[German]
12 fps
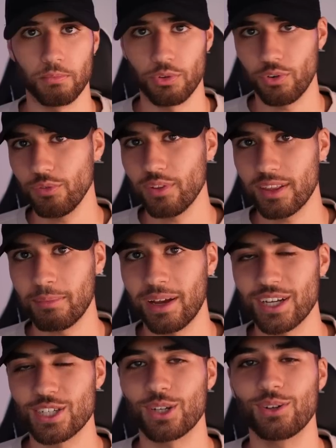Bevor wir uns aber
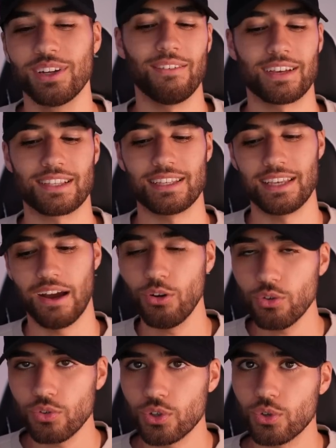anschauen, was die
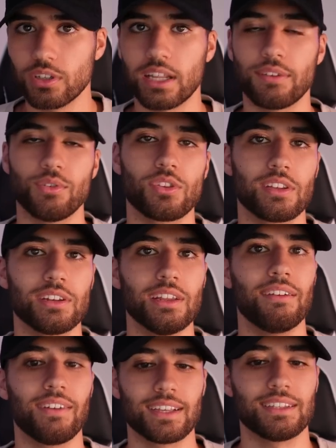Auswirkungen dafür sind,
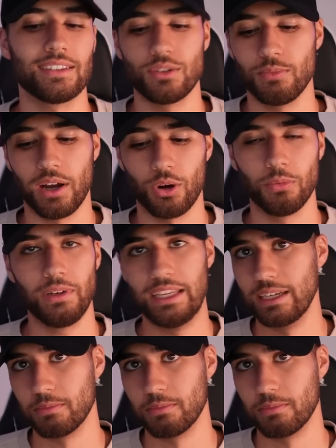was ist überhaupt hier